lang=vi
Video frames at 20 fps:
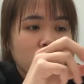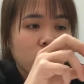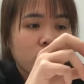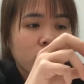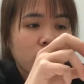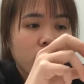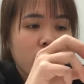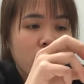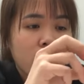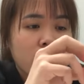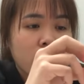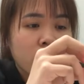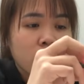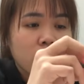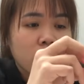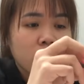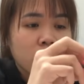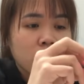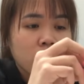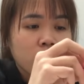và
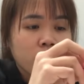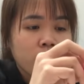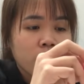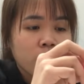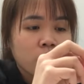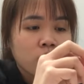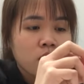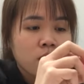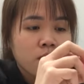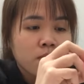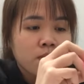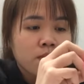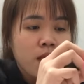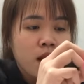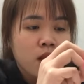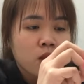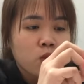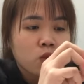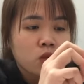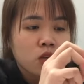các bạn tầm 3
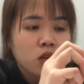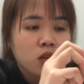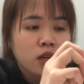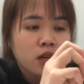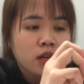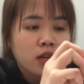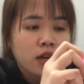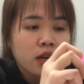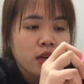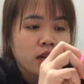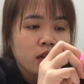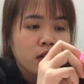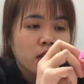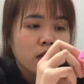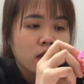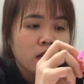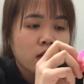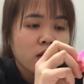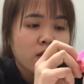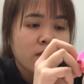tuổi trở lên này thì
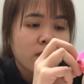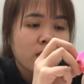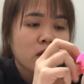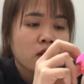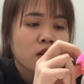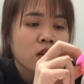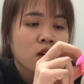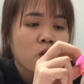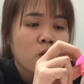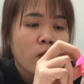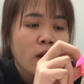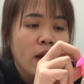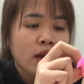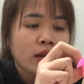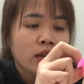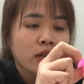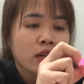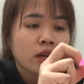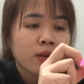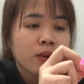khi mình đưa ra
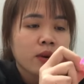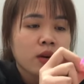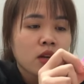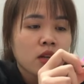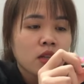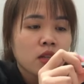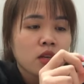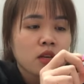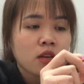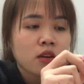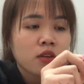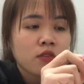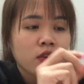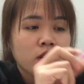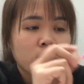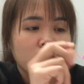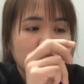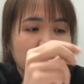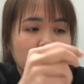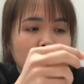quán thì các bạn rất là thích cái
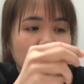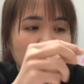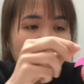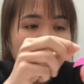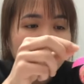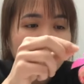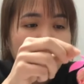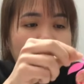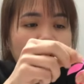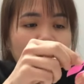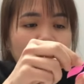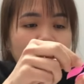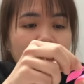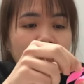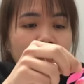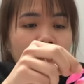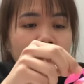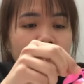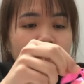phần kẹo quả táo này